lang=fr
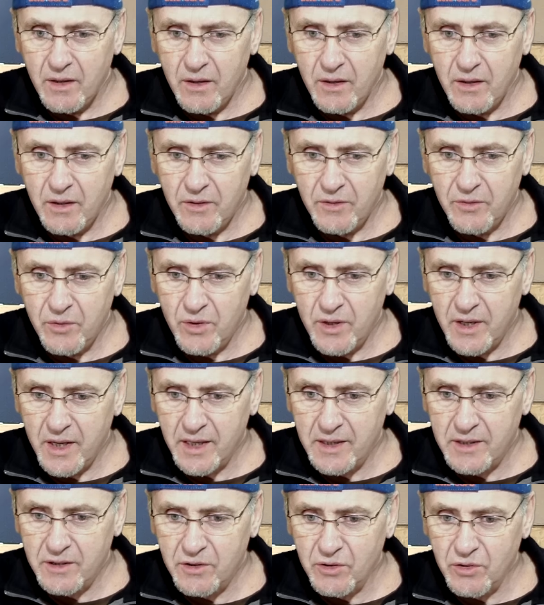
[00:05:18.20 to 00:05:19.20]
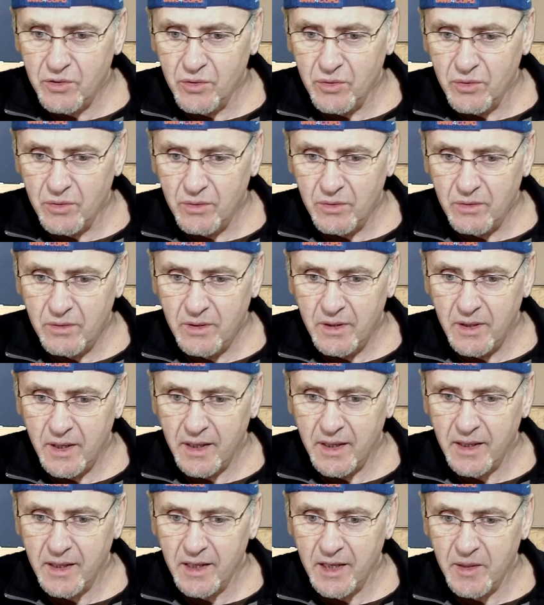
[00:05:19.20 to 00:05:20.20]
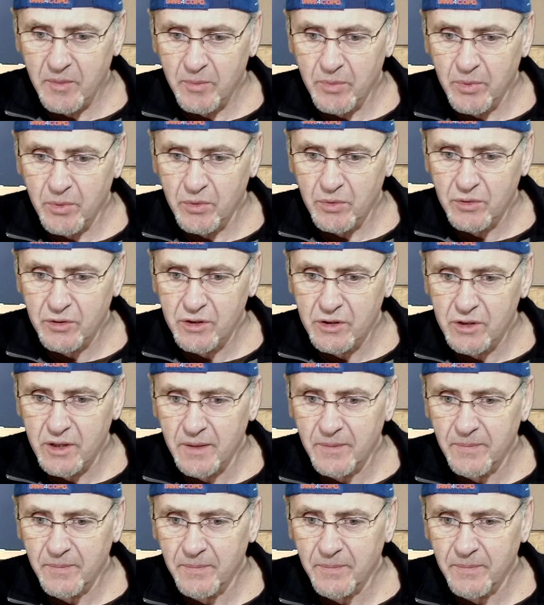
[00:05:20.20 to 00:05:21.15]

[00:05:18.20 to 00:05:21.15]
Euh, vos questions et réponses.